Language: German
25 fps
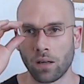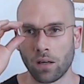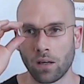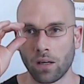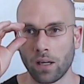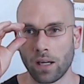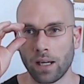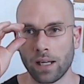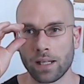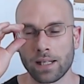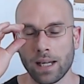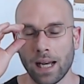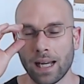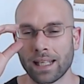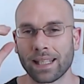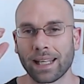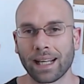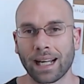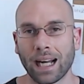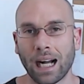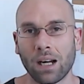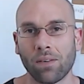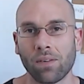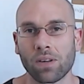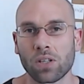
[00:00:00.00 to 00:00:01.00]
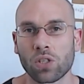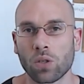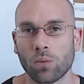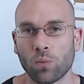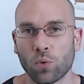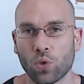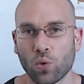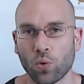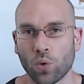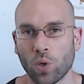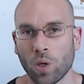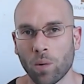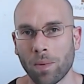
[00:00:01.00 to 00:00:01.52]
Ist eigentlich egal, was du im
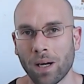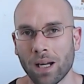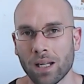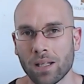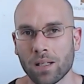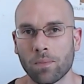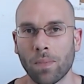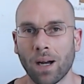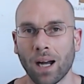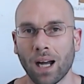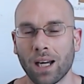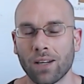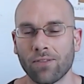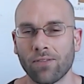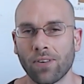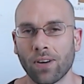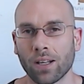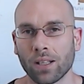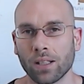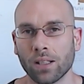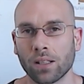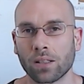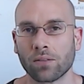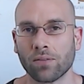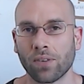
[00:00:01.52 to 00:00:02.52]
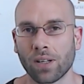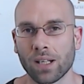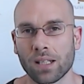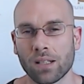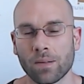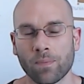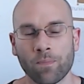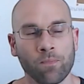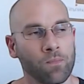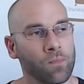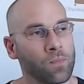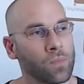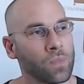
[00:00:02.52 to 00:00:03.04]
Studio machst, mach einfach
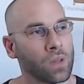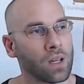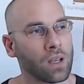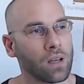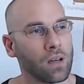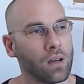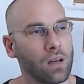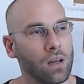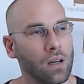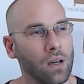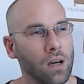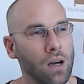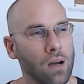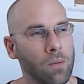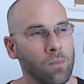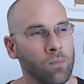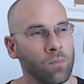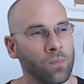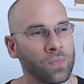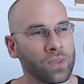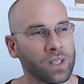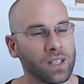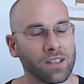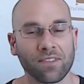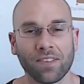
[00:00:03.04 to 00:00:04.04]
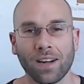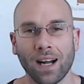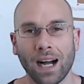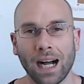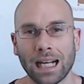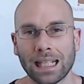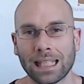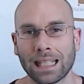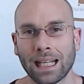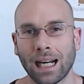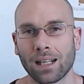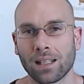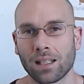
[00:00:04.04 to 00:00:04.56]
irgendwas. Ähm,
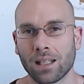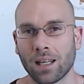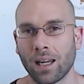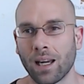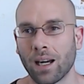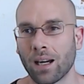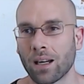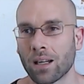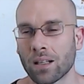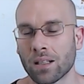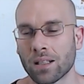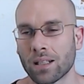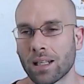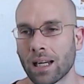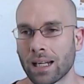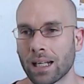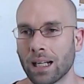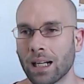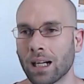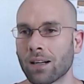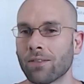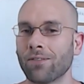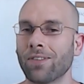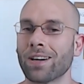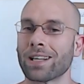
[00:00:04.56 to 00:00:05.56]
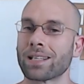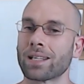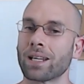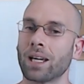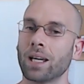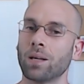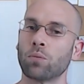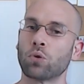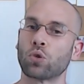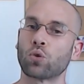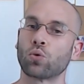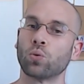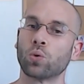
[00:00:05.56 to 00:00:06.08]
gefragt hat er danach, was er im
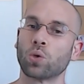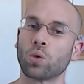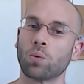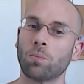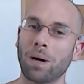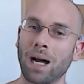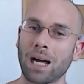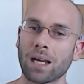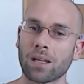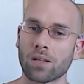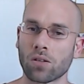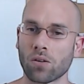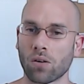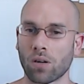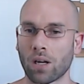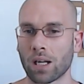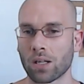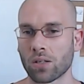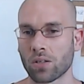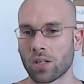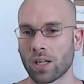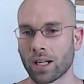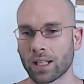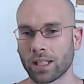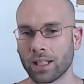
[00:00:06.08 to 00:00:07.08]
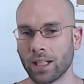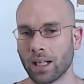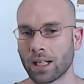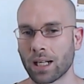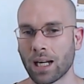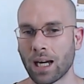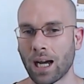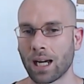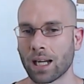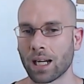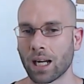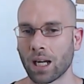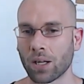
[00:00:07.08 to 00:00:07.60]
Studio machen soll, also nach
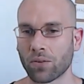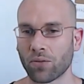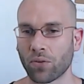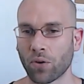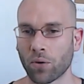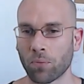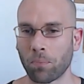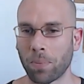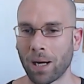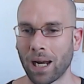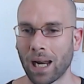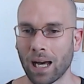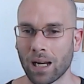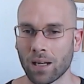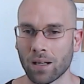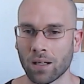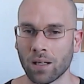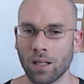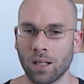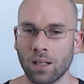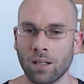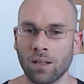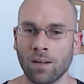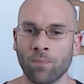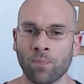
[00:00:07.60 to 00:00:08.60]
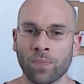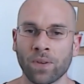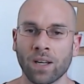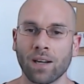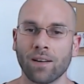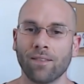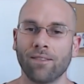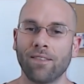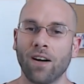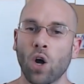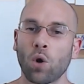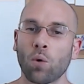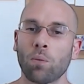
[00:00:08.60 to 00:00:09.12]
irgendeiner Art von Plan.
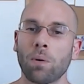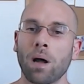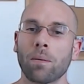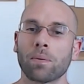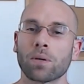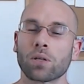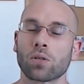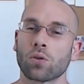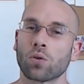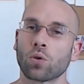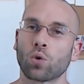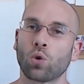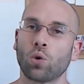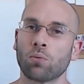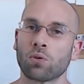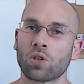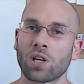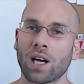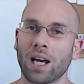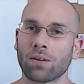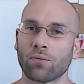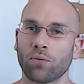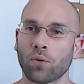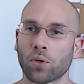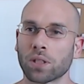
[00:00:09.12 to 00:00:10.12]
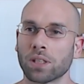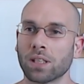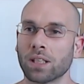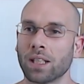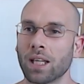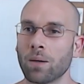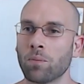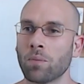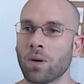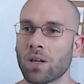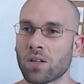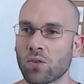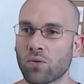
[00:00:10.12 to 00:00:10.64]
Warum habe ich so eine komische Antwort
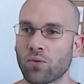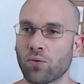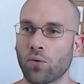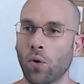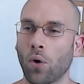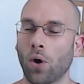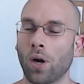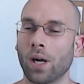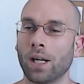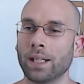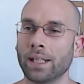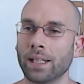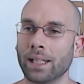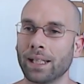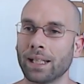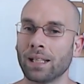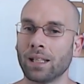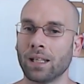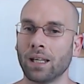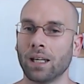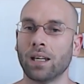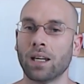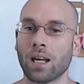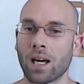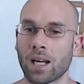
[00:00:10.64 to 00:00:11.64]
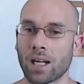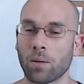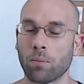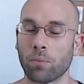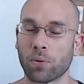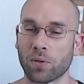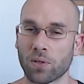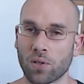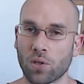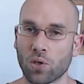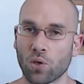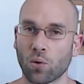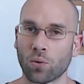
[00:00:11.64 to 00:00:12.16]
gegeben, also vor allen Dingen in einer
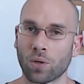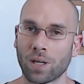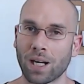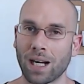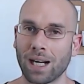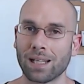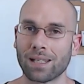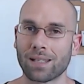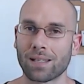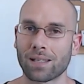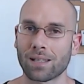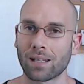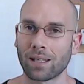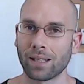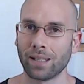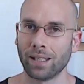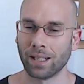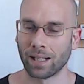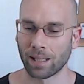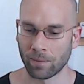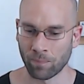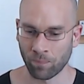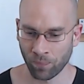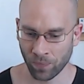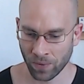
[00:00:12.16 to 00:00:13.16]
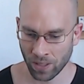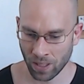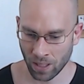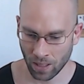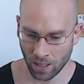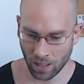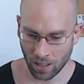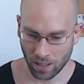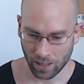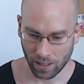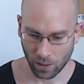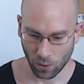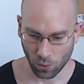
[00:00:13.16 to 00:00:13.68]
Position als Trainer?
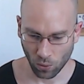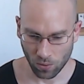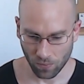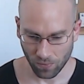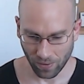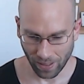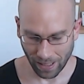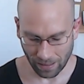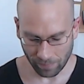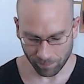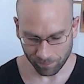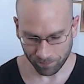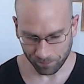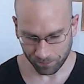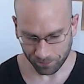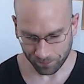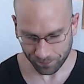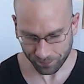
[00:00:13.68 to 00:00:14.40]
Der Grund war,